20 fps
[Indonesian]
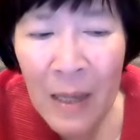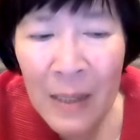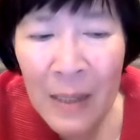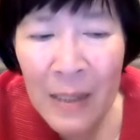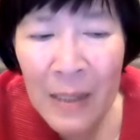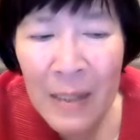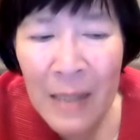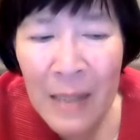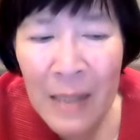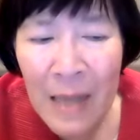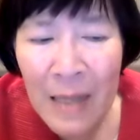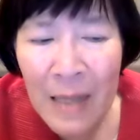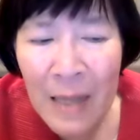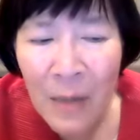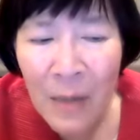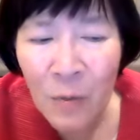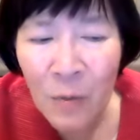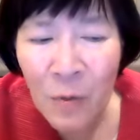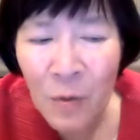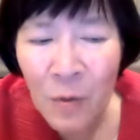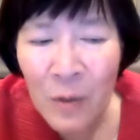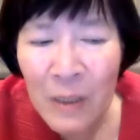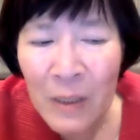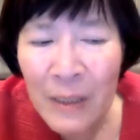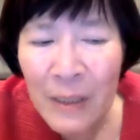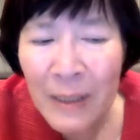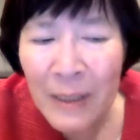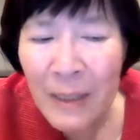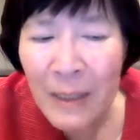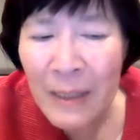Rencana untuk
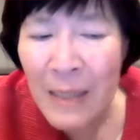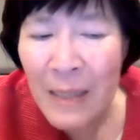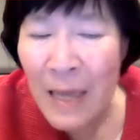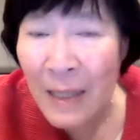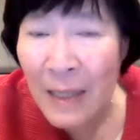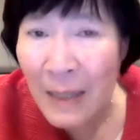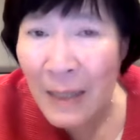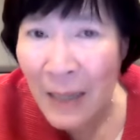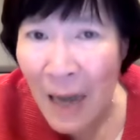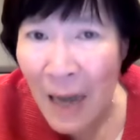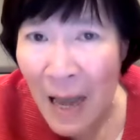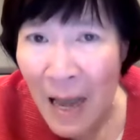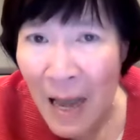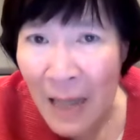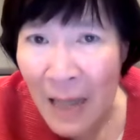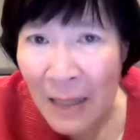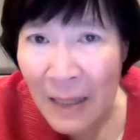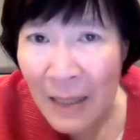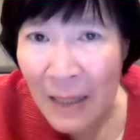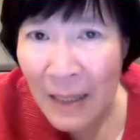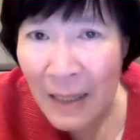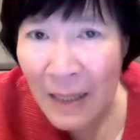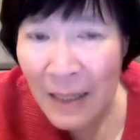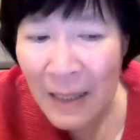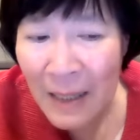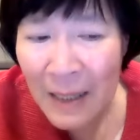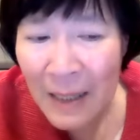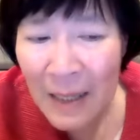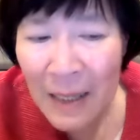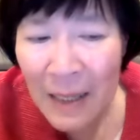kesejahteraan
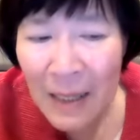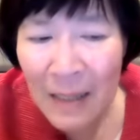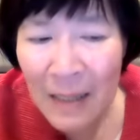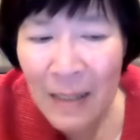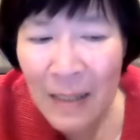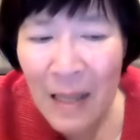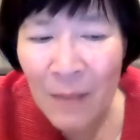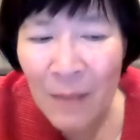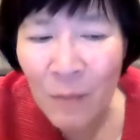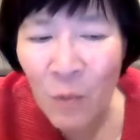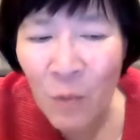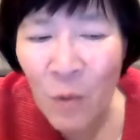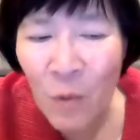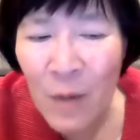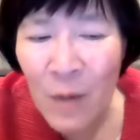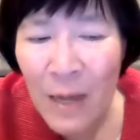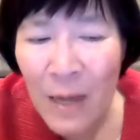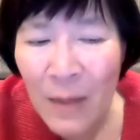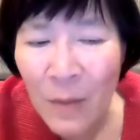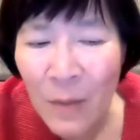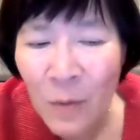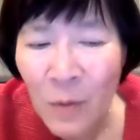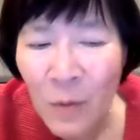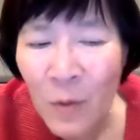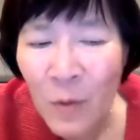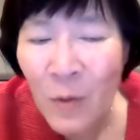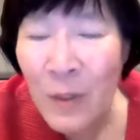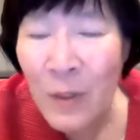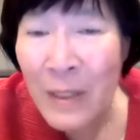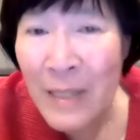dan bukan
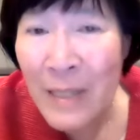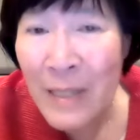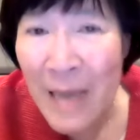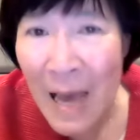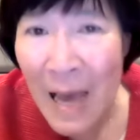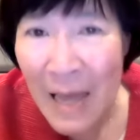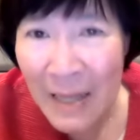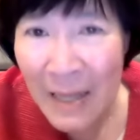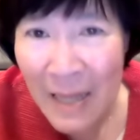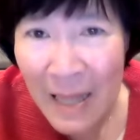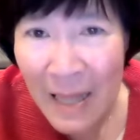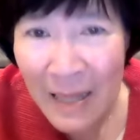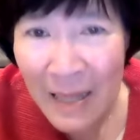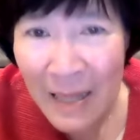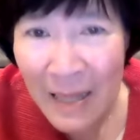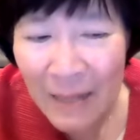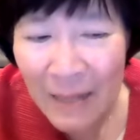untuk kejahatan.